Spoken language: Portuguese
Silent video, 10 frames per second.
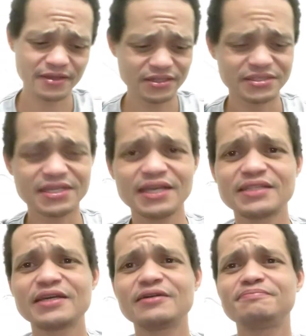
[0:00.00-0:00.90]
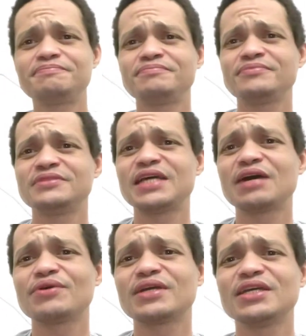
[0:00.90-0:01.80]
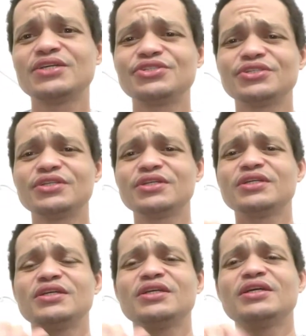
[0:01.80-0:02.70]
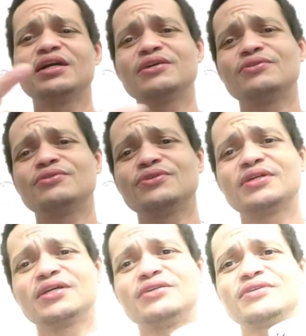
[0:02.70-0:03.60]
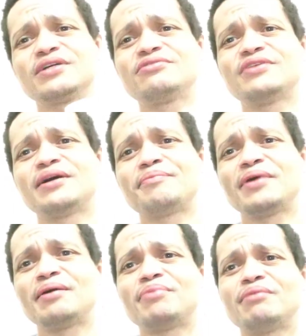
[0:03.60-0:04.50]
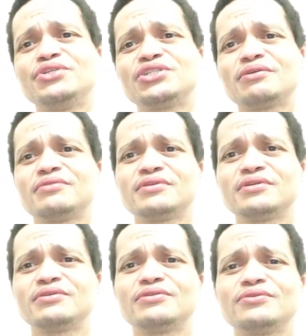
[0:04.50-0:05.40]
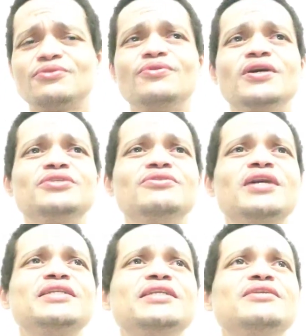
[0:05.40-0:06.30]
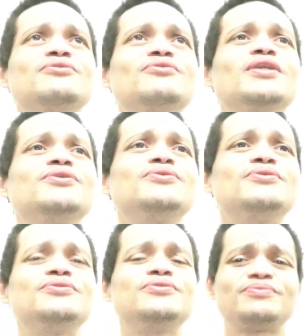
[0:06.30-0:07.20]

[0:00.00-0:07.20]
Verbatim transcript: Que esquenta, da água quente. Aí coloquei a, a, a bicha voando lá, né? Voador.